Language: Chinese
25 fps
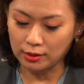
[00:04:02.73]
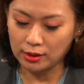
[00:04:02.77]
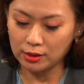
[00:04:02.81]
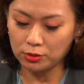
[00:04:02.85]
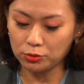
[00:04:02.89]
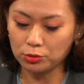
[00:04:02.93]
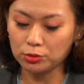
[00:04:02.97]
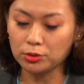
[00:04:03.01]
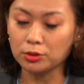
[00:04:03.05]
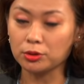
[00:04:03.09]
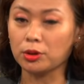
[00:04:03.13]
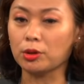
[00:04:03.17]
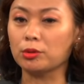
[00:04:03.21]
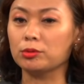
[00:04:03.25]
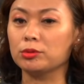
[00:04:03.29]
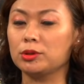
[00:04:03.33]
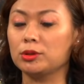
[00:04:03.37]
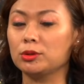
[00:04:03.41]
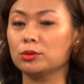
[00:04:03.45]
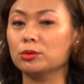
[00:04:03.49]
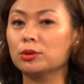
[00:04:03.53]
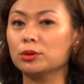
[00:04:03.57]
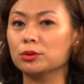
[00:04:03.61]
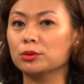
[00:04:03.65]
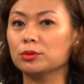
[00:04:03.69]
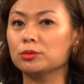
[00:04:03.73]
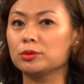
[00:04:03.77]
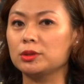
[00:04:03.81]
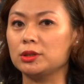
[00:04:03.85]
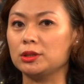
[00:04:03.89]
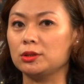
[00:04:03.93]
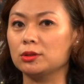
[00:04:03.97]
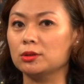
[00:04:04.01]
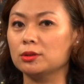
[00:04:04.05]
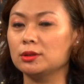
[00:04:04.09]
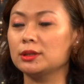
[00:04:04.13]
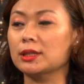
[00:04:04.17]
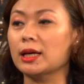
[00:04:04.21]
那如果投资过度集
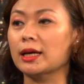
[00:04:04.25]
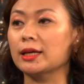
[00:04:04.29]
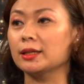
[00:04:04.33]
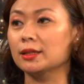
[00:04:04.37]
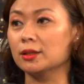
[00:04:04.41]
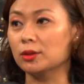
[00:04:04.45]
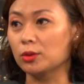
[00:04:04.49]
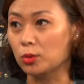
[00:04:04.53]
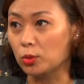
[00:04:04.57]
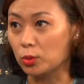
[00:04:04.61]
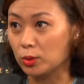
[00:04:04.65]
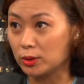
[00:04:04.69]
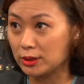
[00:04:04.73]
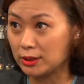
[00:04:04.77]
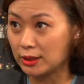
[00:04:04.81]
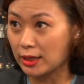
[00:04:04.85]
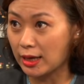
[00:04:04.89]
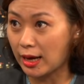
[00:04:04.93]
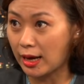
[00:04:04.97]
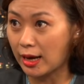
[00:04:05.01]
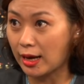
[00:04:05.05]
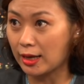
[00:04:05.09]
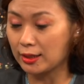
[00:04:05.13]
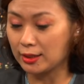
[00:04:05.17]
中在一个国家、